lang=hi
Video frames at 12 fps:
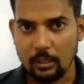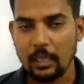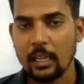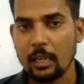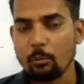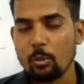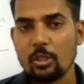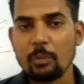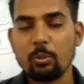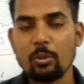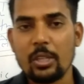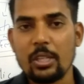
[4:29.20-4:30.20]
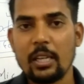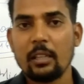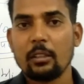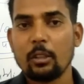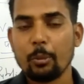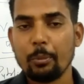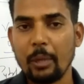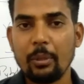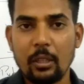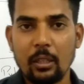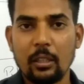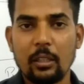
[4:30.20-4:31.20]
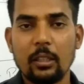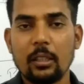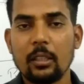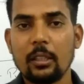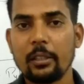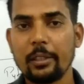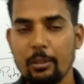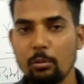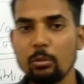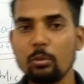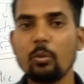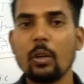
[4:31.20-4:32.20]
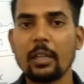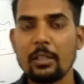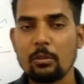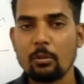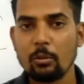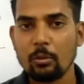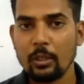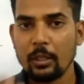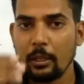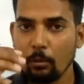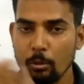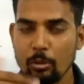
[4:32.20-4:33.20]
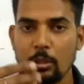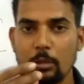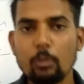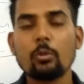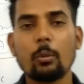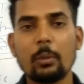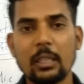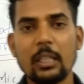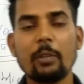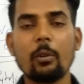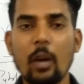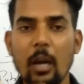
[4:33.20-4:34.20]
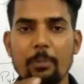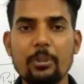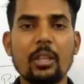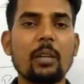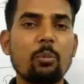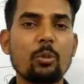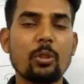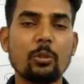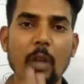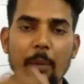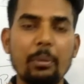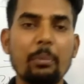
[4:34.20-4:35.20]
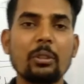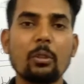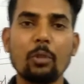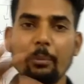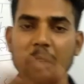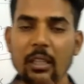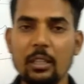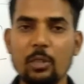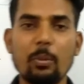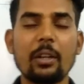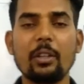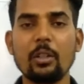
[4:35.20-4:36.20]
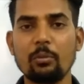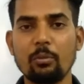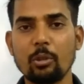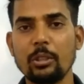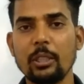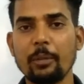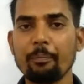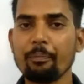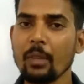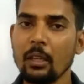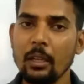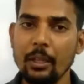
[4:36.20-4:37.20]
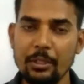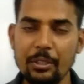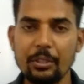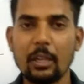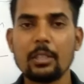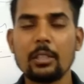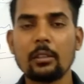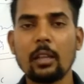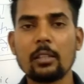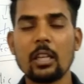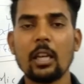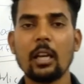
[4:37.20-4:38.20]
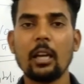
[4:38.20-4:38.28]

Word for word: अगर मुझसे पूछा जाए तो मैं भी किसको दूंगा किसको कुछ ना तो उनको बताने वालों आपसे अगर पूछे तो आप भी बताओगे मैंने किस पार्टी को वोट दिया इसी तरह जनता से